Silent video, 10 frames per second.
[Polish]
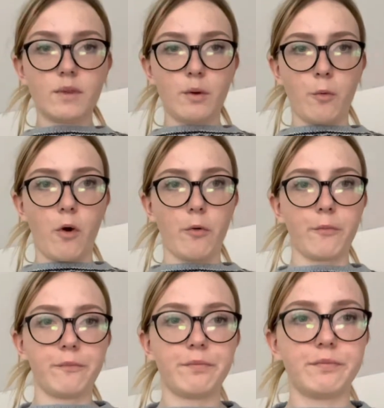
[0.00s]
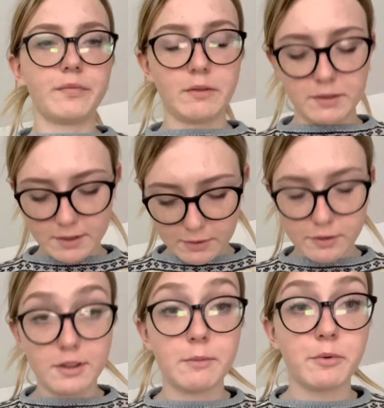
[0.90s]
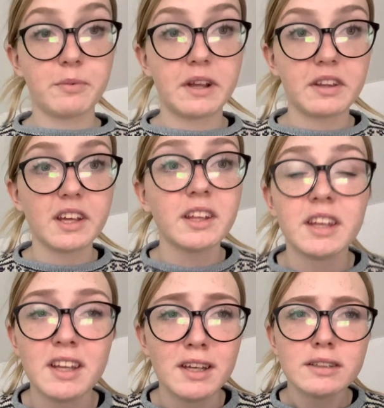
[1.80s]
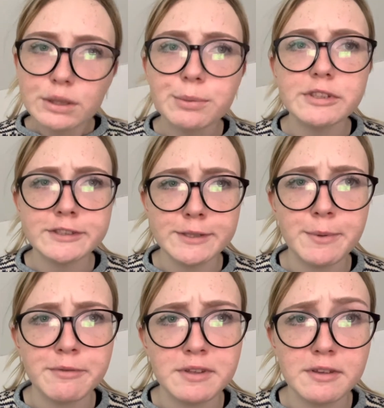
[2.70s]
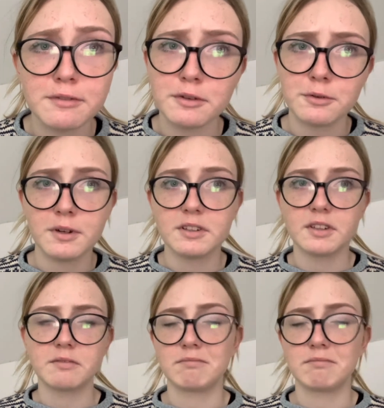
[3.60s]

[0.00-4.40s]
wow. A więc już jestem ubrana. Tu przejście pewnie nie wyszło, ale